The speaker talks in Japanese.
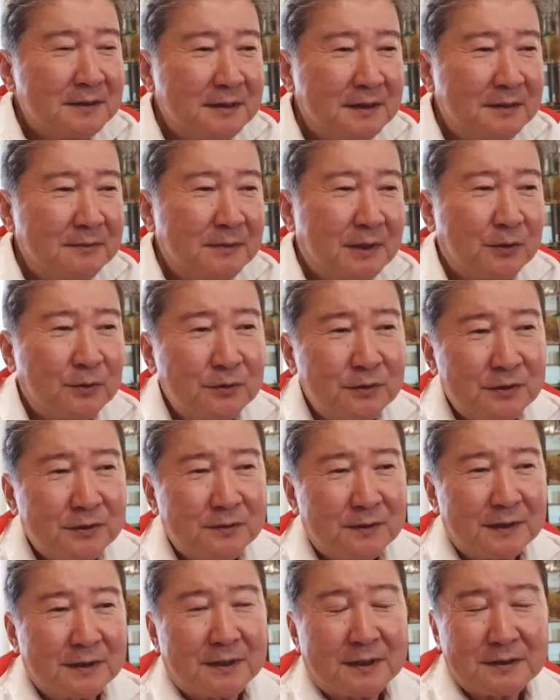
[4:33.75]
ね、まあ、この
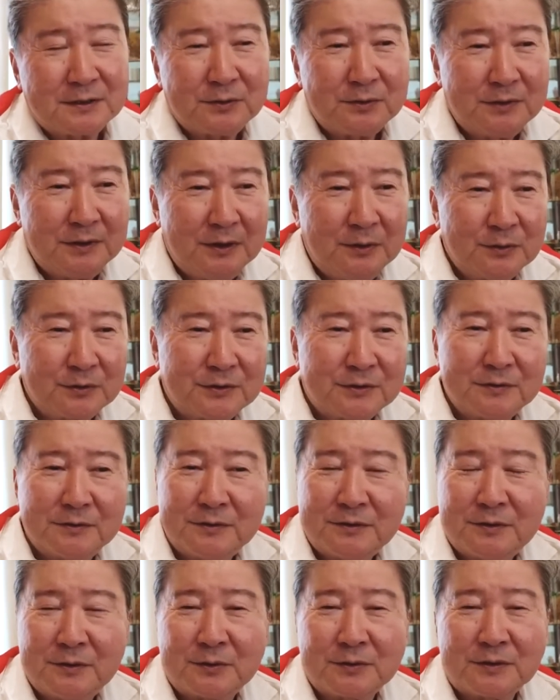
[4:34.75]
人はだからその家を継
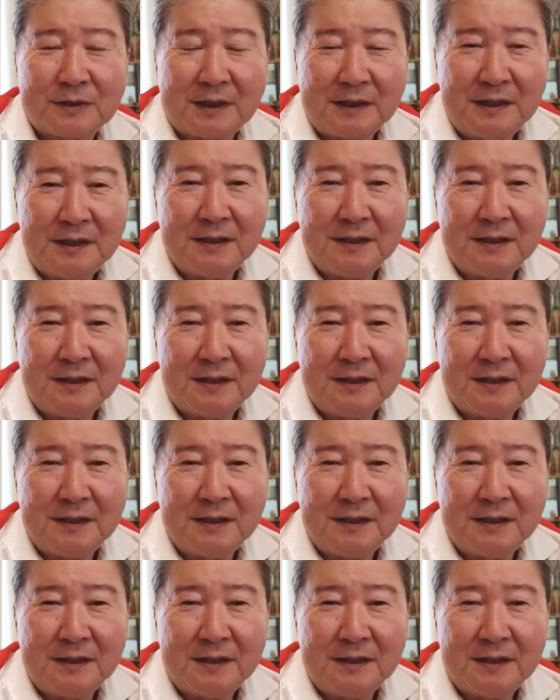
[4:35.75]
ぐってことで